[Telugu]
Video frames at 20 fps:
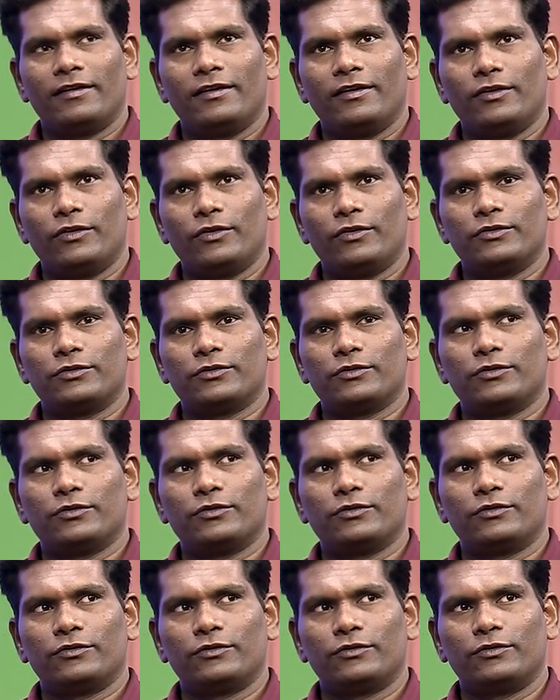ఈరోజు
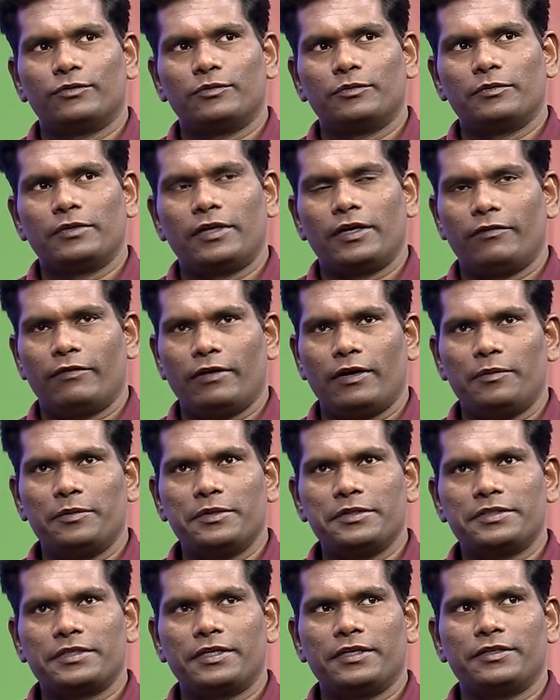నా
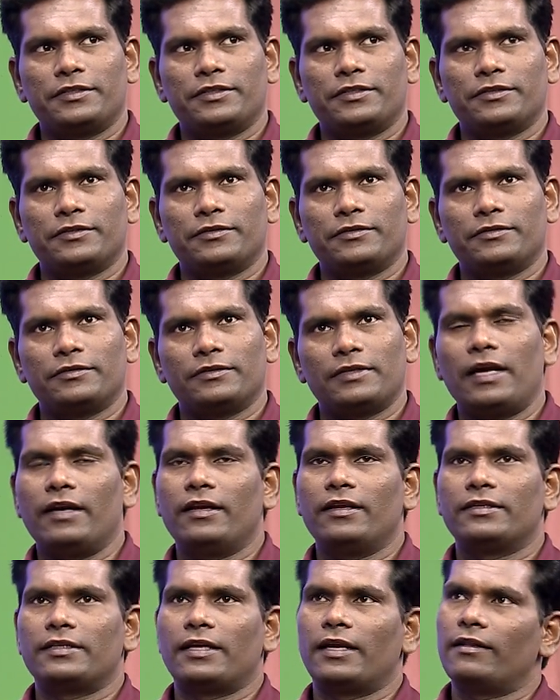ఫ్యామిలీ స్కిట్స్
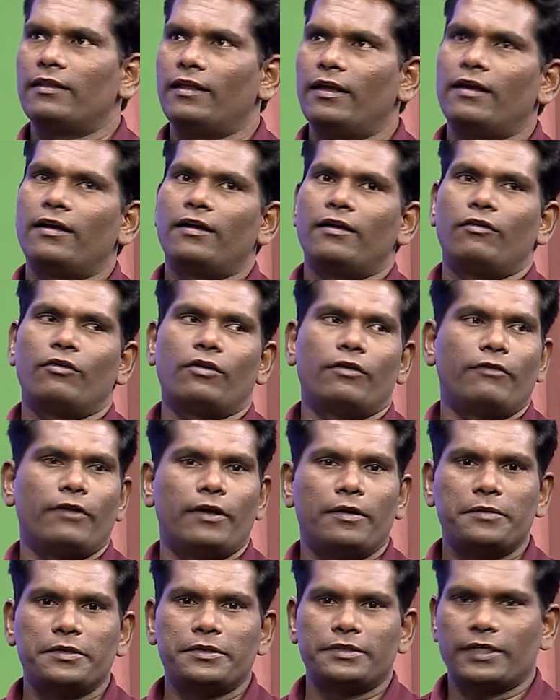అంటే సరదాగా ఒక
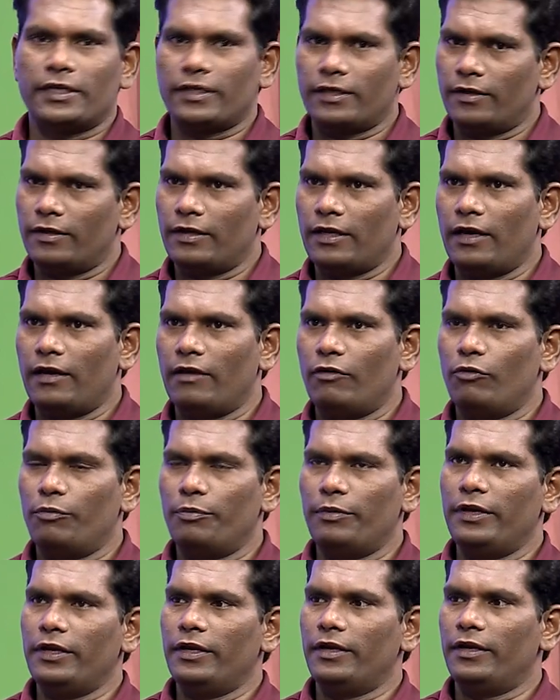ఫ్యామిలీ చక్కగా నా
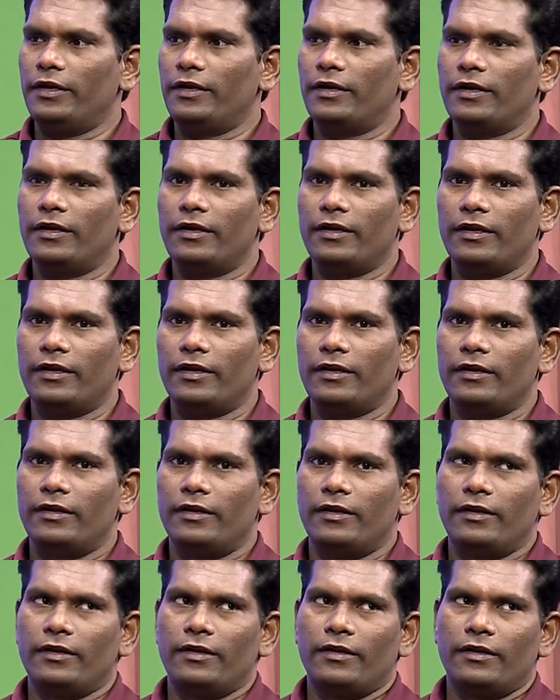ఒపీనియన్ ఏంటంటే
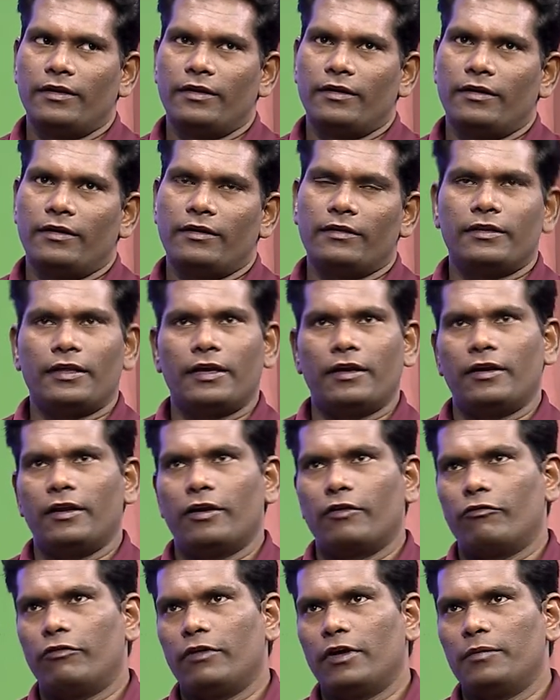దా
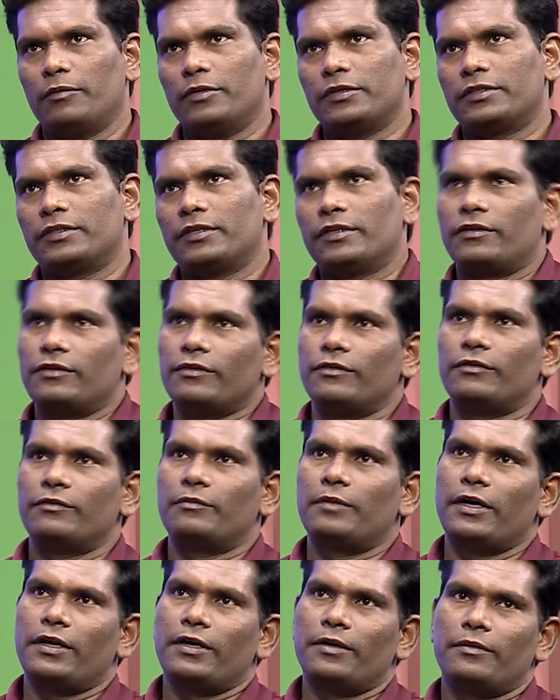నాకు ఫ్యామిలీ స్కిట్లు
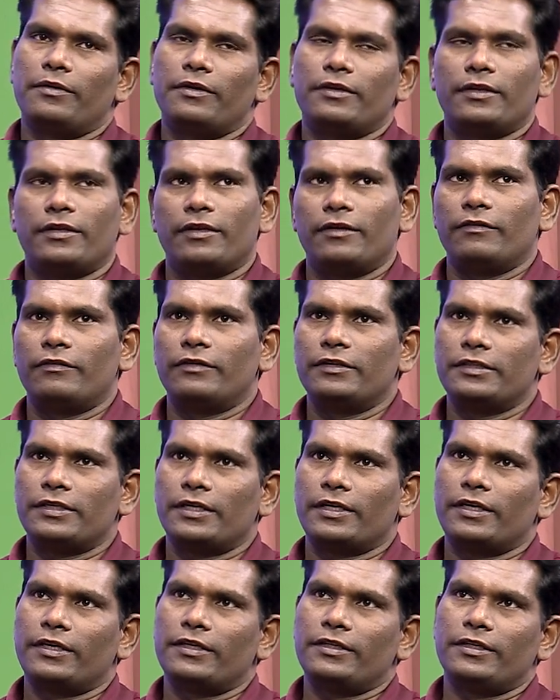భార్యాభర్తలు అవన్నీ
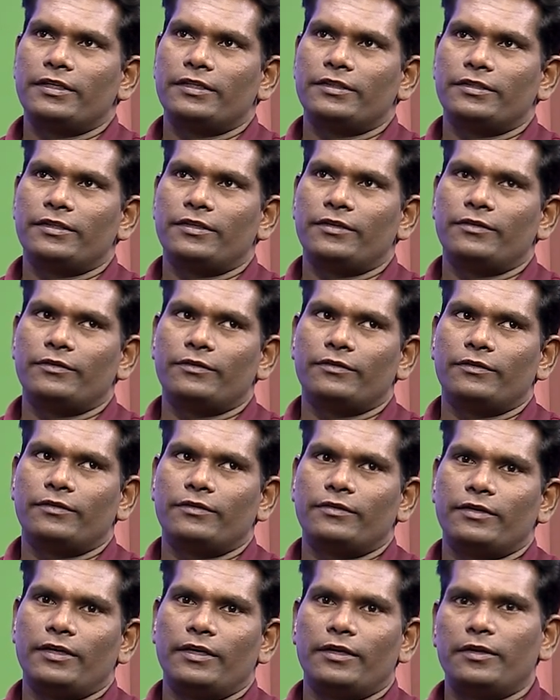చక్కగా చేస్తాడు
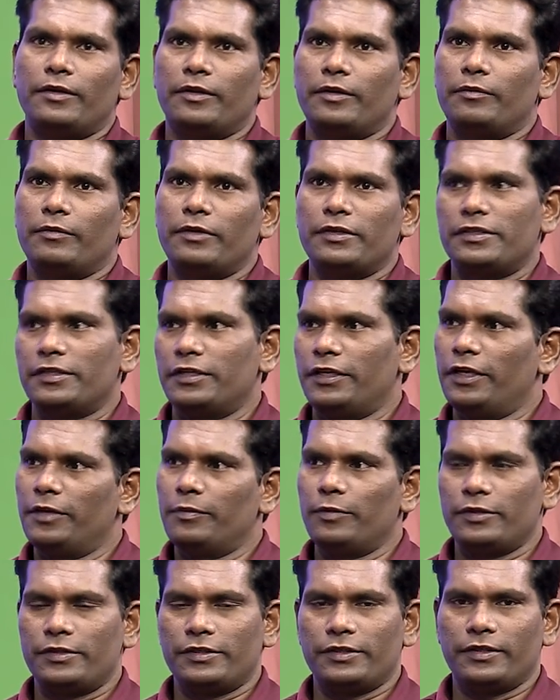అని మంచి
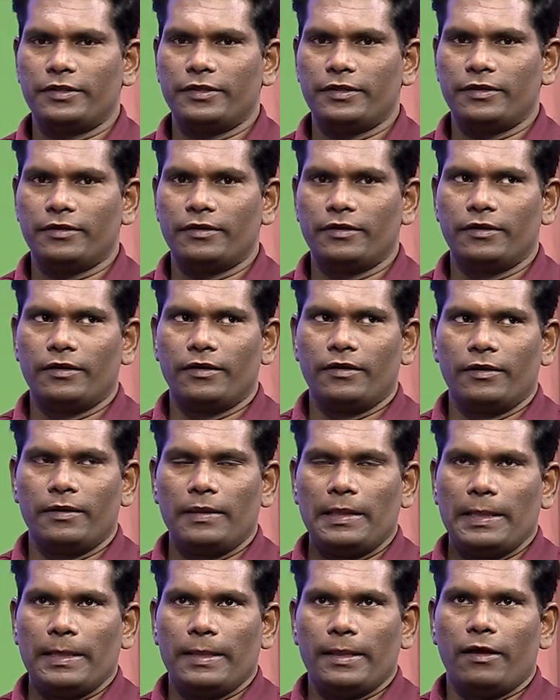నేమ్ వచ్చింది
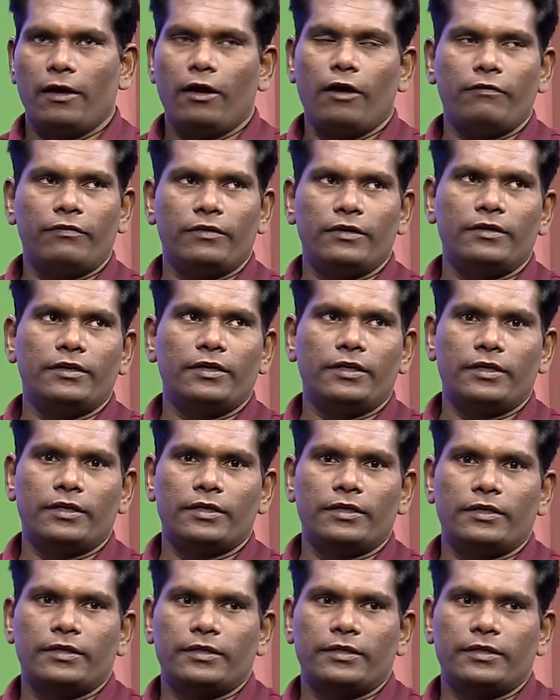ఆఫ్టర్ దట్